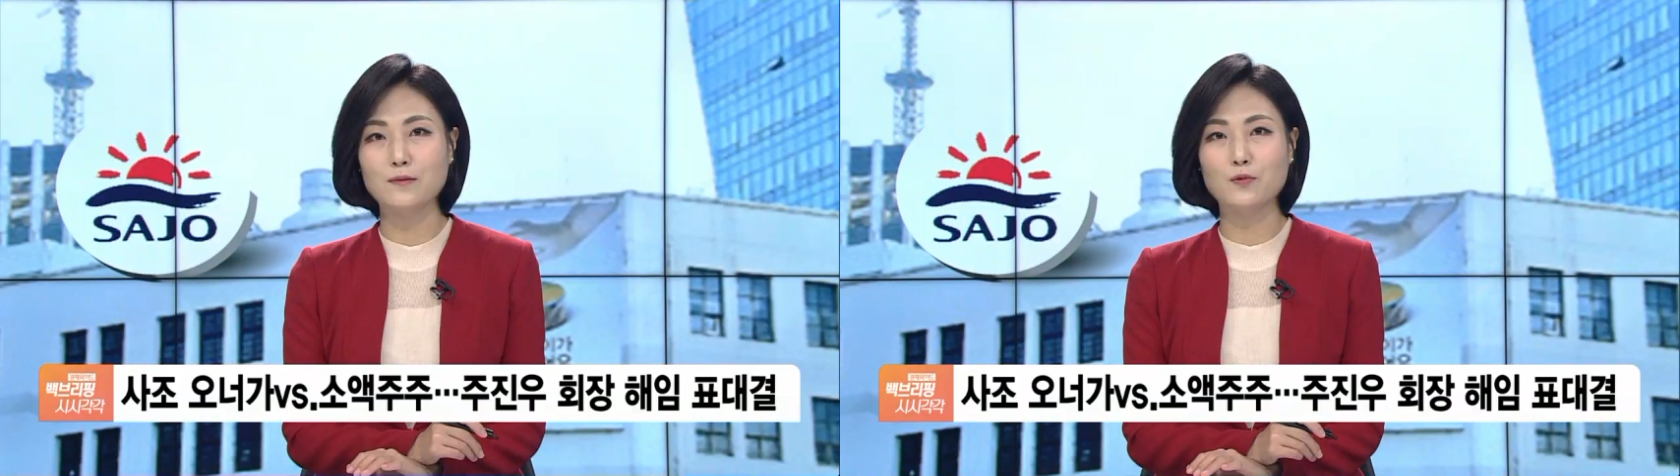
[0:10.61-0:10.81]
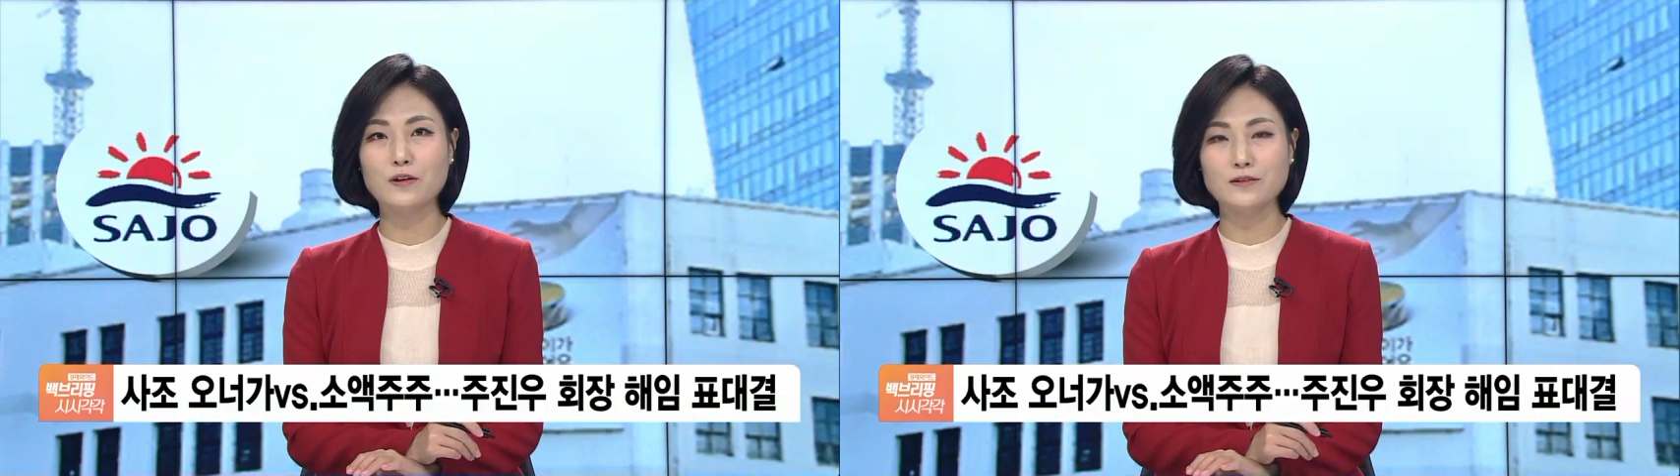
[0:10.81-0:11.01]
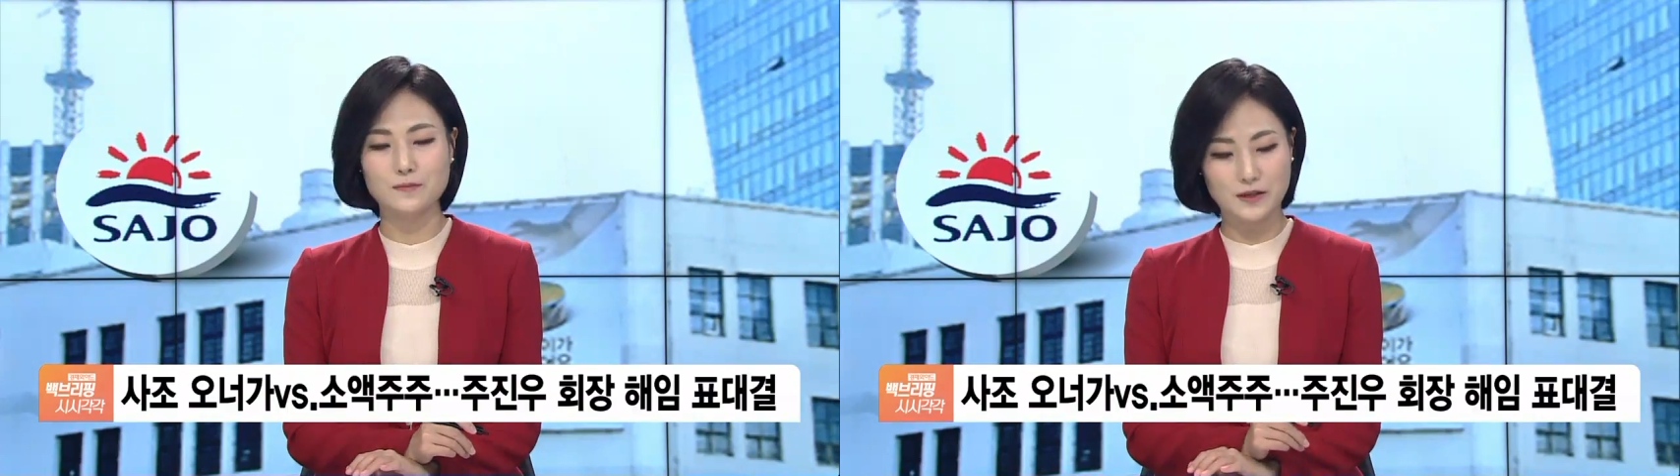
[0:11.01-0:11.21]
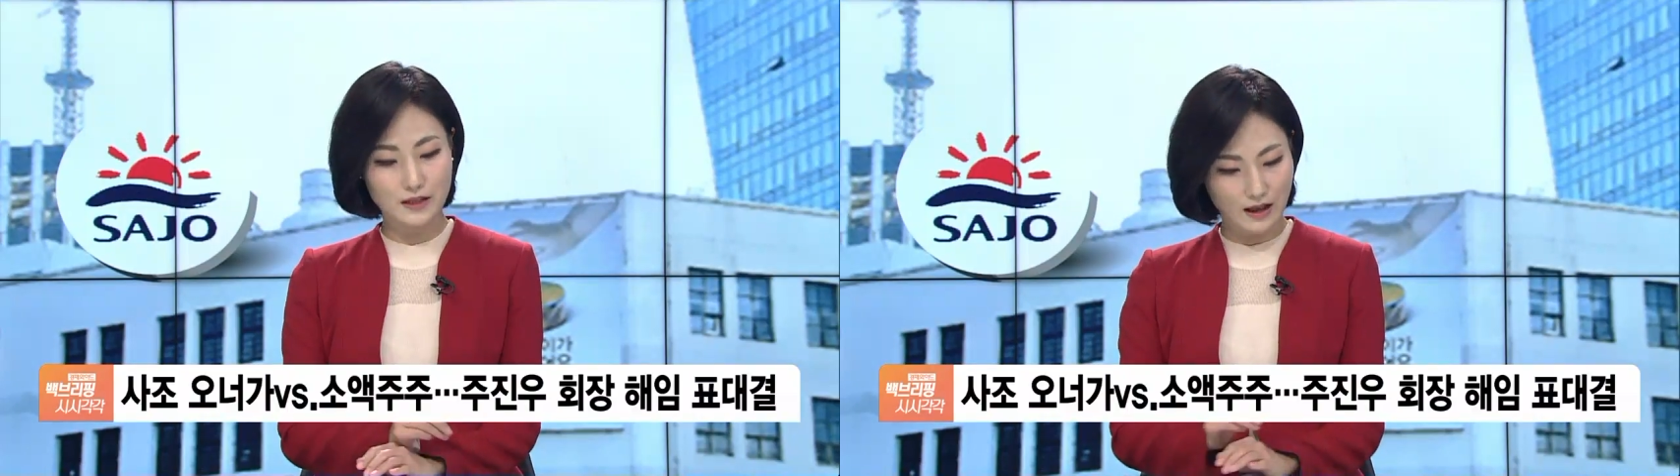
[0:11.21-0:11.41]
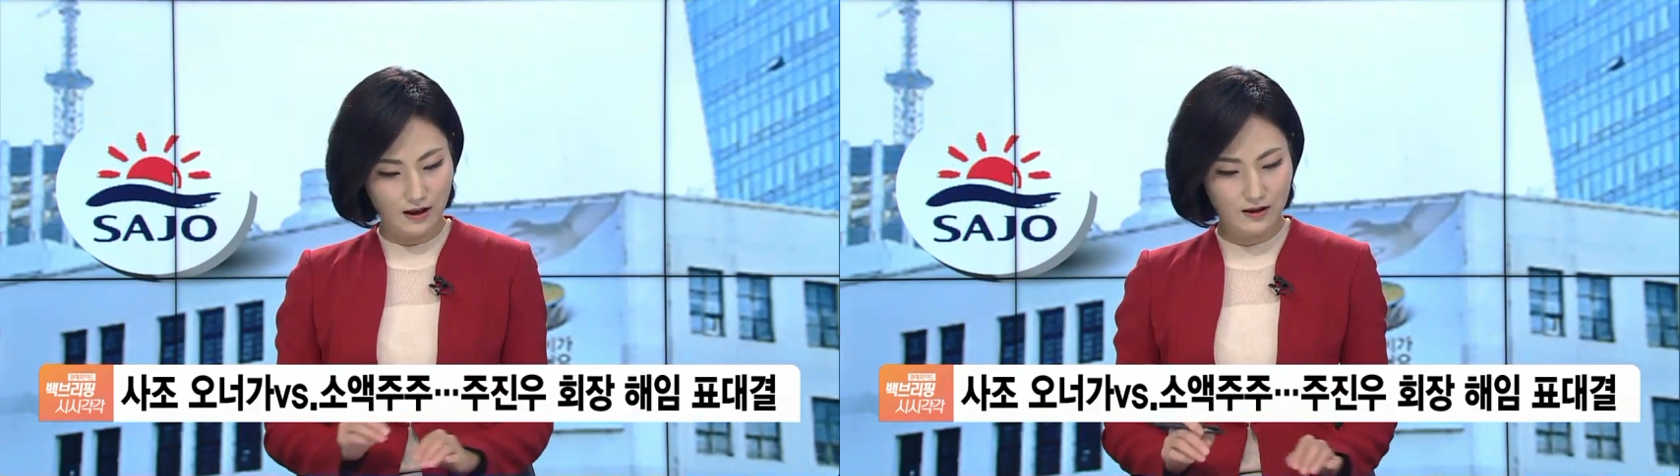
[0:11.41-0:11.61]

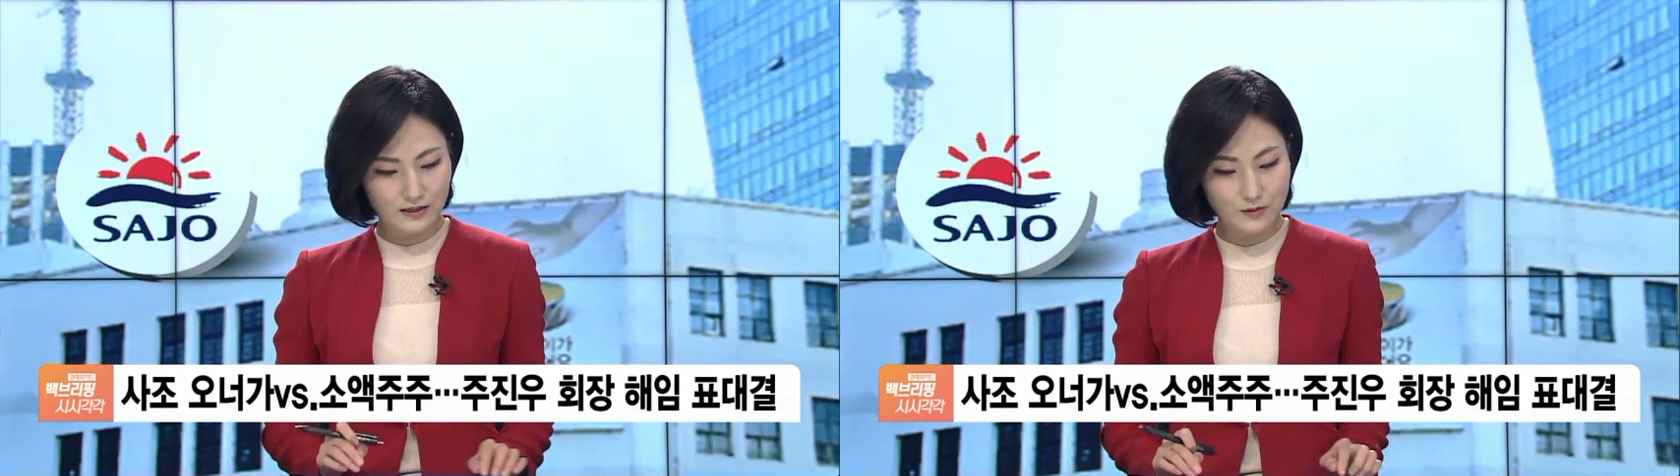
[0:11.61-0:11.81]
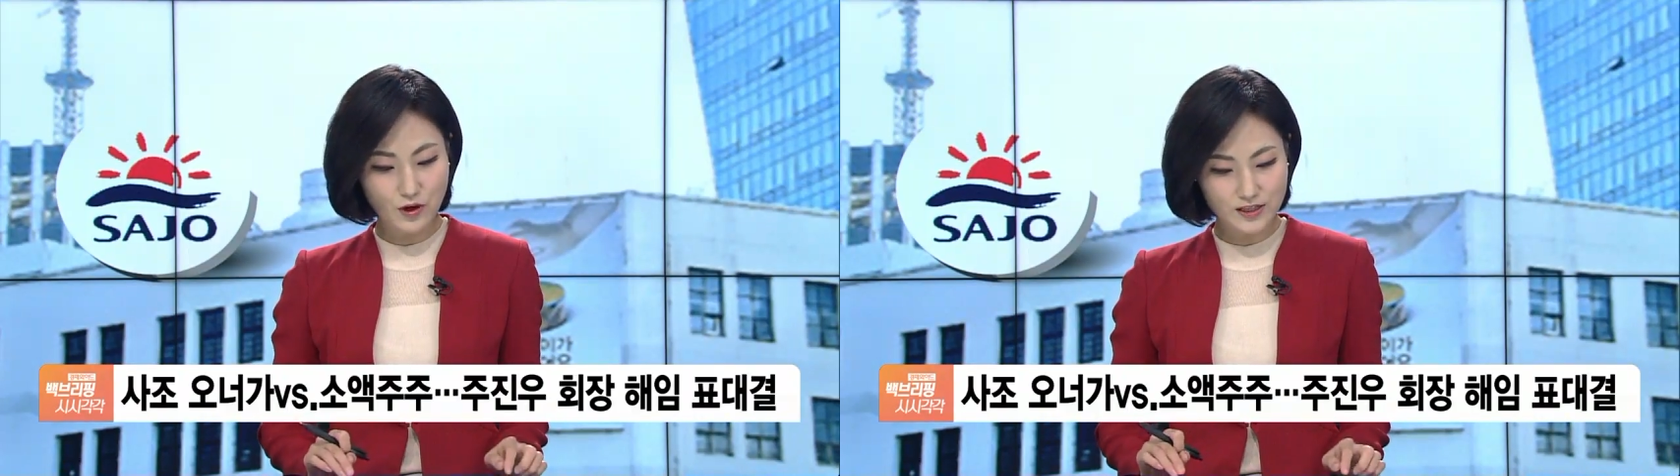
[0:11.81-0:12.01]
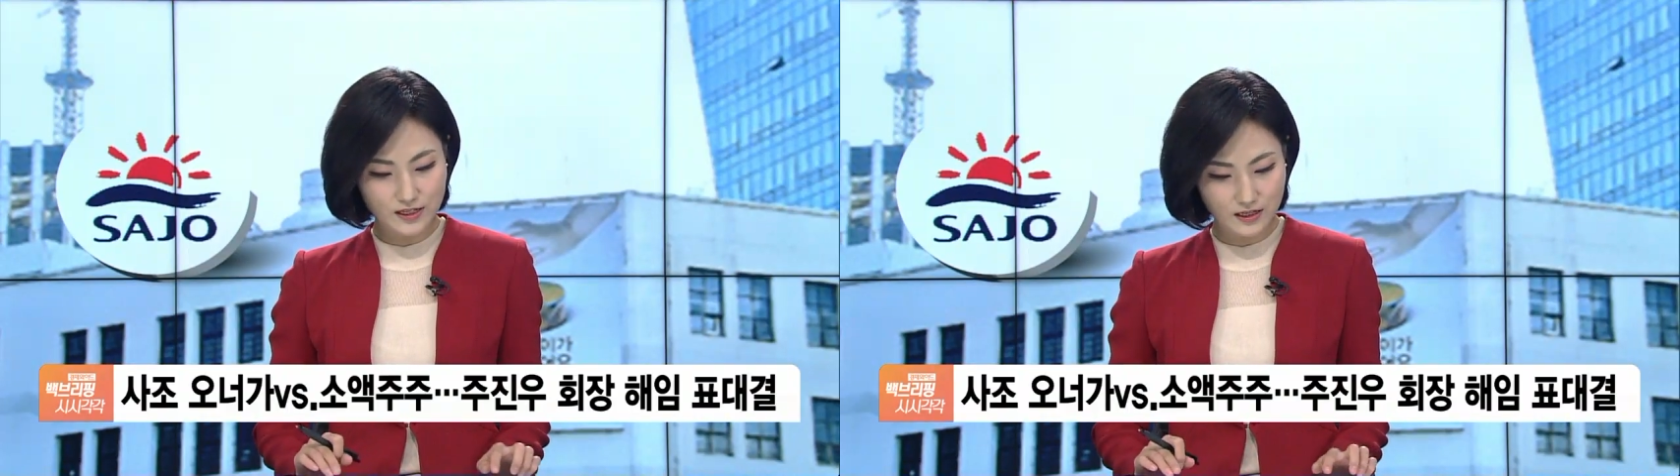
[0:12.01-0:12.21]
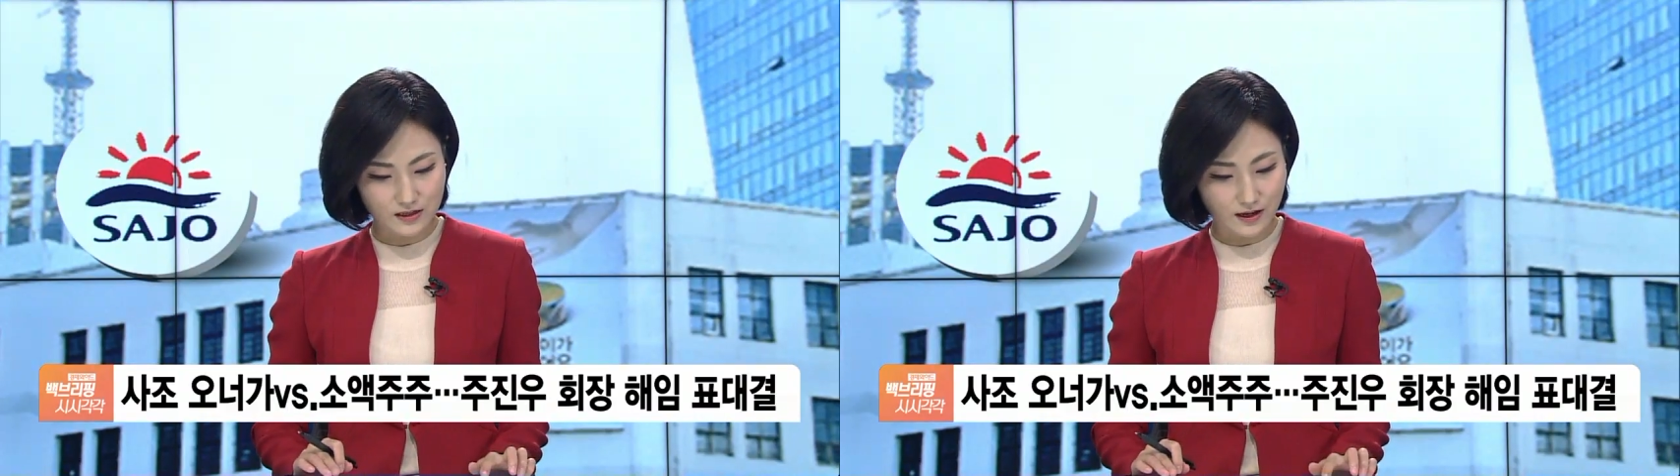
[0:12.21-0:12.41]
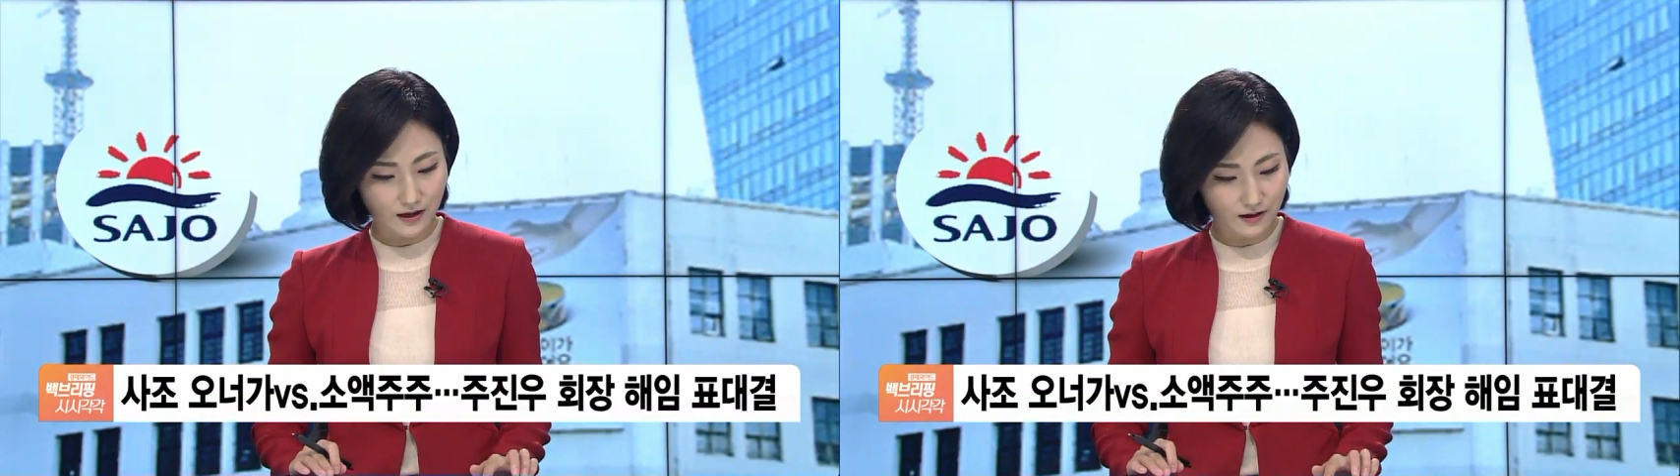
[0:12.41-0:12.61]
알아보겠습니다. 김환진
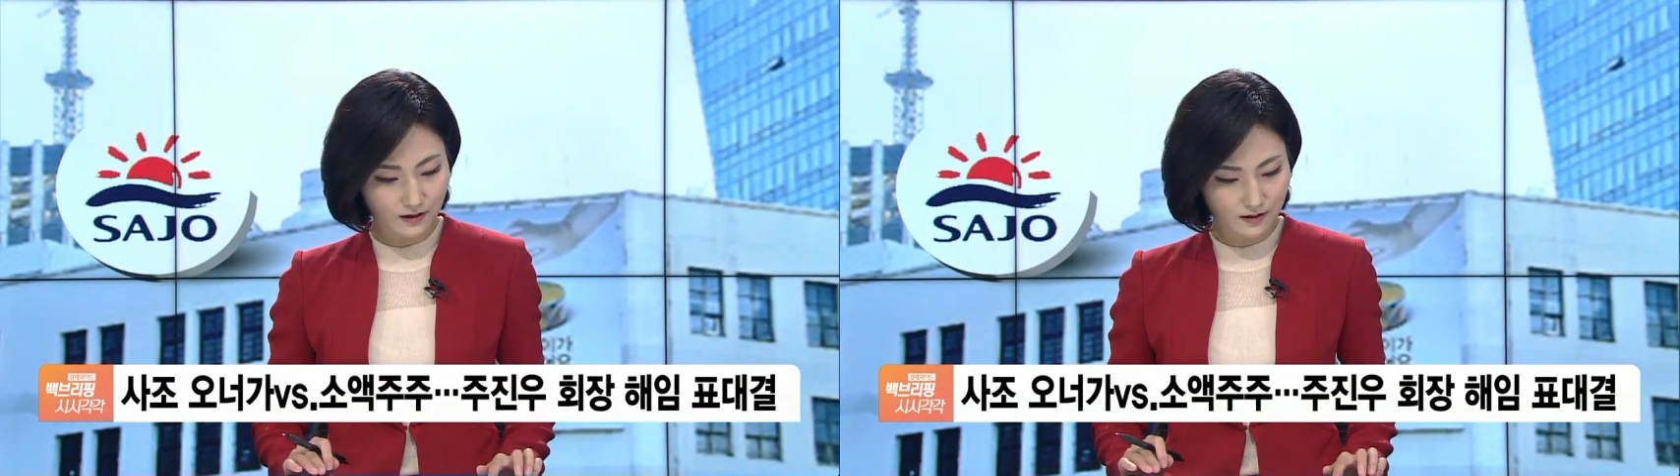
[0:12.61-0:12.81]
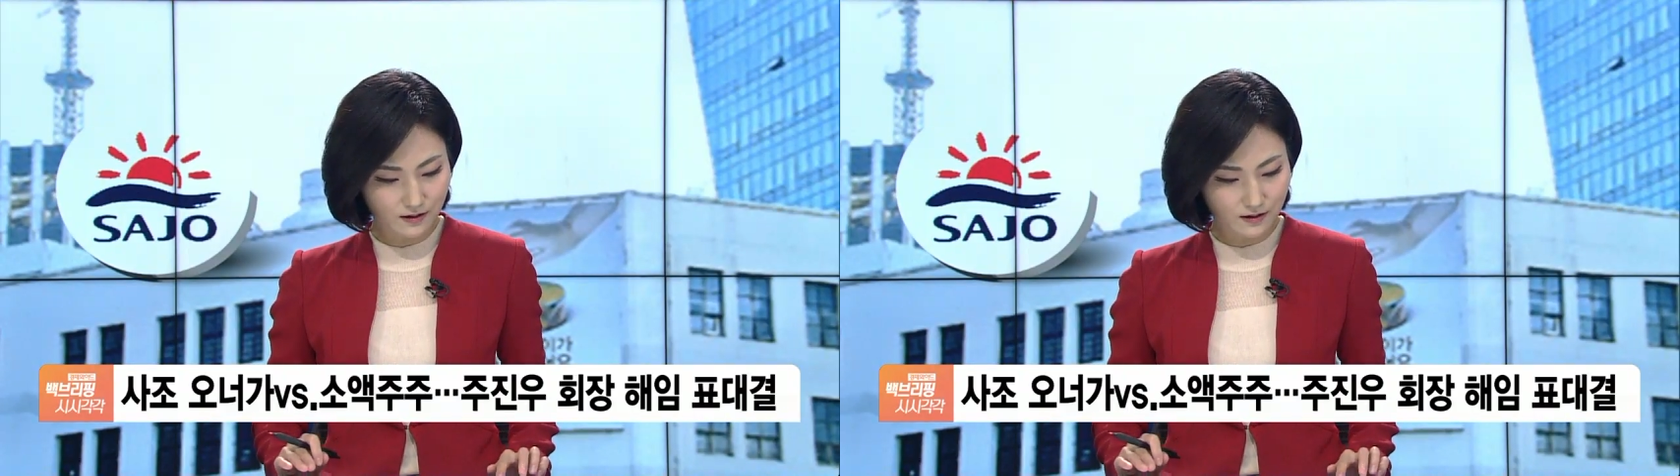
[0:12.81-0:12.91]
기자.